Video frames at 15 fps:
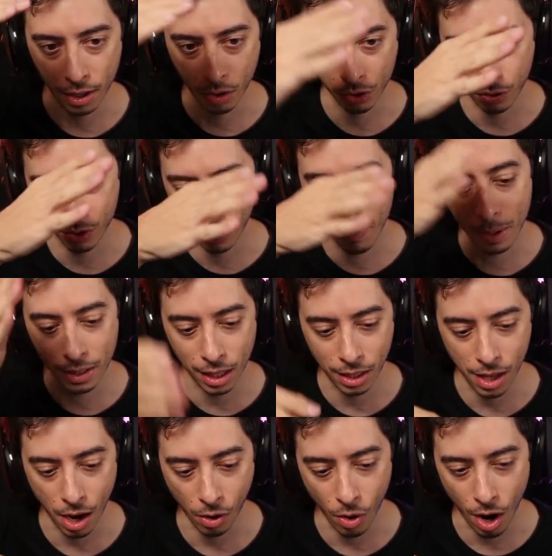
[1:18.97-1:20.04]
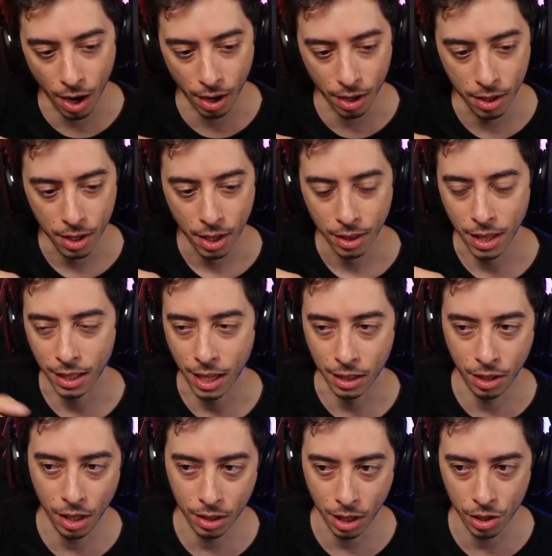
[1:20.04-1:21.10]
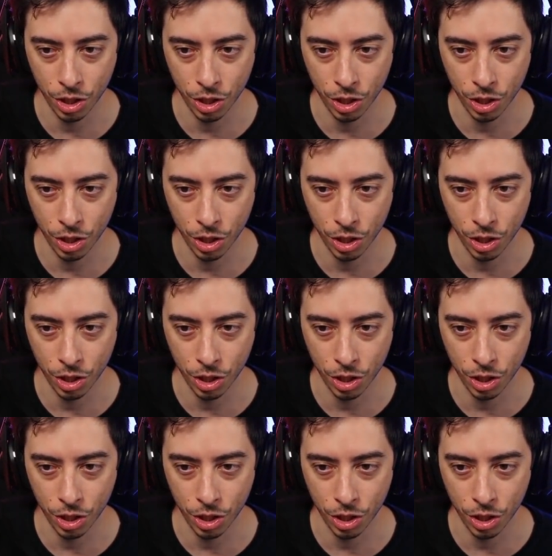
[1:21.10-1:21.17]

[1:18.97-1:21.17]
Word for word: Então se você manda aqui agora, daqui a 30